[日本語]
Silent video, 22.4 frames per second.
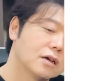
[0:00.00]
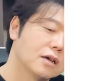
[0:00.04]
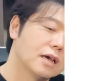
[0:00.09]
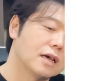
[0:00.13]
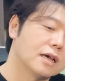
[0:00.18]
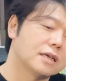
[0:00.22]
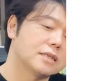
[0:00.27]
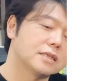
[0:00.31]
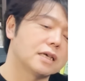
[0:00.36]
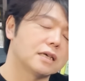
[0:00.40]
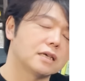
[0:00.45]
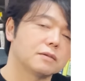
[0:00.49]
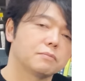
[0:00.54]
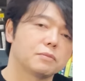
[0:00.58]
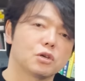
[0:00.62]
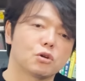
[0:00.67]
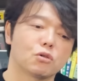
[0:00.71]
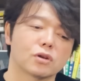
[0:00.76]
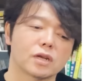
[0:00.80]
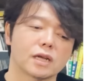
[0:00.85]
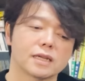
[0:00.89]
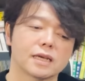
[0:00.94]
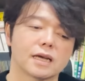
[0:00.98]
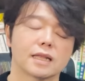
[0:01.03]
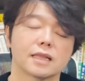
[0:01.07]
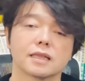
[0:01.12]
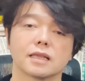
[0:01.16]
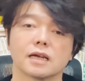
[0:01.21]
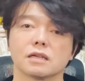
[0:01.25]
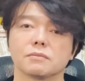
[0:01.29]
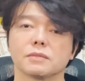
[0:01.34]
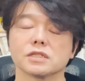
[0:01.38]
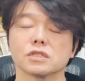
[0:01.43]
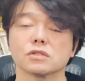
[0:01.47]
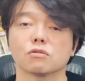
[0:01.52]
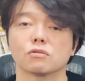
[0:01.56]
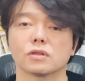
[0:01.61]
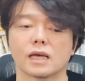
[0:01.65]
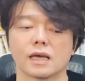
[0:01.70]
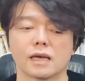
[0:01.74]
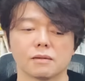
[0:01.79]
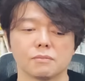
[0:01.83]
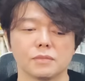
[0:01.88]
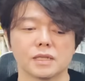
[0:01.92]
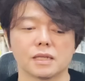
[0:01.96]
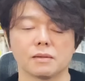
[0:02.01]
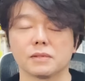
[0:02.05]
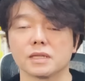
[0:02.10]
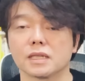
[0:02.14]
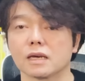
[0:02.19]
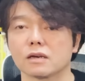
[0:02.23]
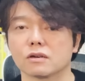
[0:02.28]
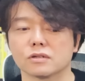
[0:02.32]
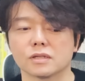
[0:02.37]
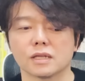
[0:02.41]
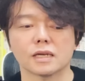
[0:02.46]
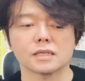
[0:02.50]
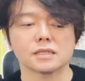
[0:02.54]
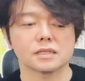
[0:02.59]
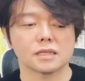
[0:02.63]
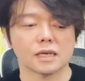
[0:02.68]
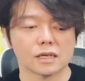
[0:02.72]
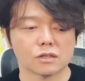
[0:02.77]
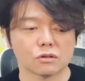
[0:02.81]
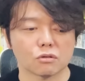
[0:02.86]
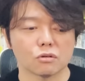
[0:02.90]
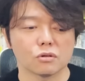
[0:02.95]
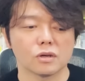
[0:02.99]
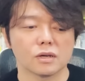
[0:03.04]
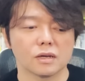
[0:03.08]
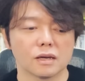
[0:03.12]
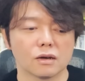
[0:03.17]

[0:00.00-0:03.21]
えー、ぜひビコラに貼ってありますので、見てみてくださいと。